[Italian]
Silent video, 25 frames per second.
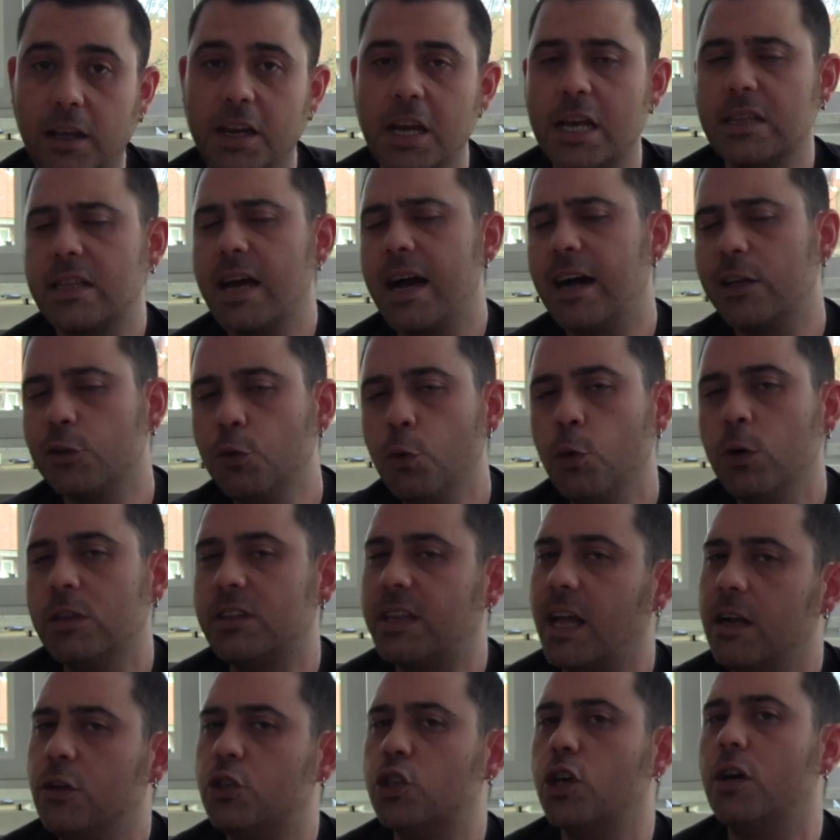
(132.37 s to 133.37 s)
In età
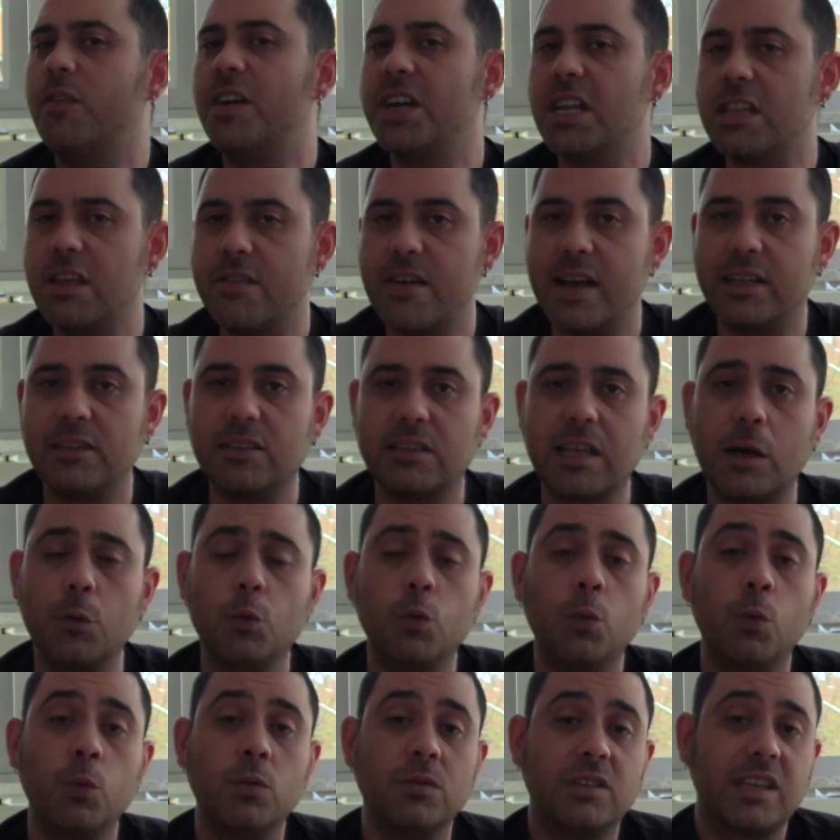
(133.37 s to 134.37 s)
adulta il giovane diventa
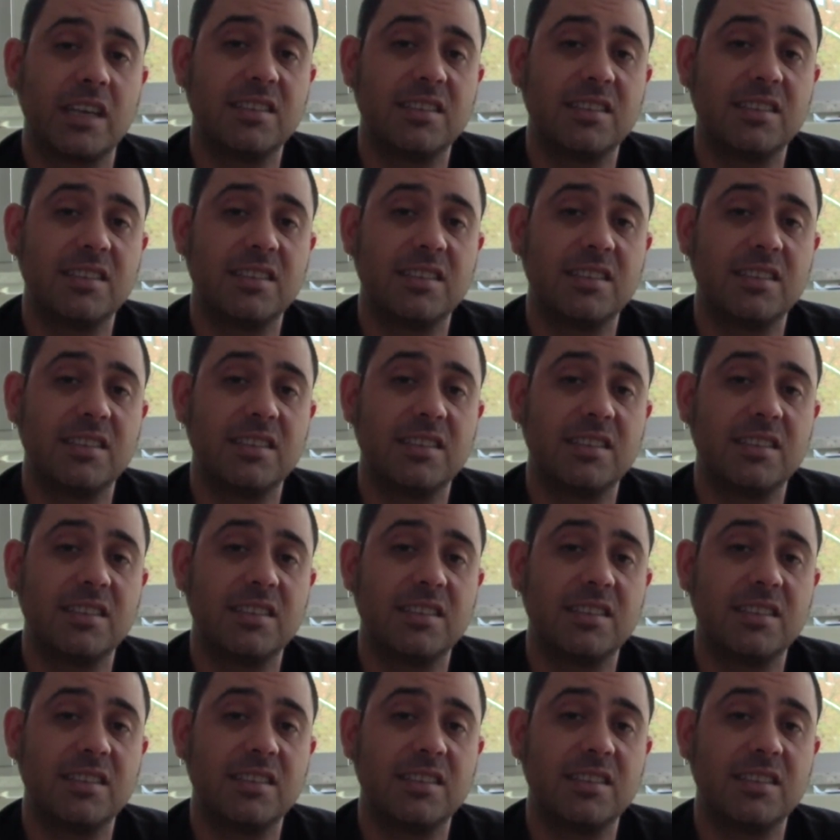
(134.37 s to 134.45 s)
un